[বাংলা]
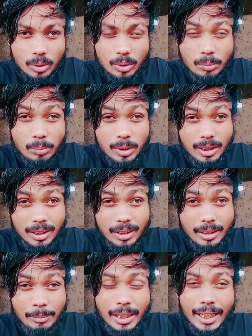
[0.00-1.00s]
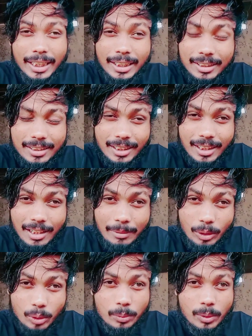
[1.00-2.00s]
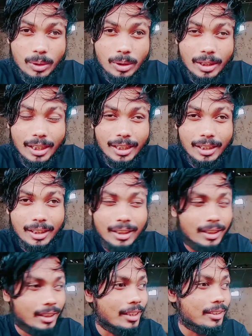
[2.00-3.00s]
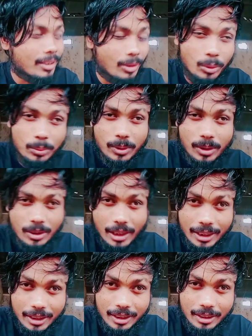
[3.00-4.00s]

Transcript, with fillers: অসভ্য জেলা মানে হিংসাটা আমার উপর না কিসের উপর জানি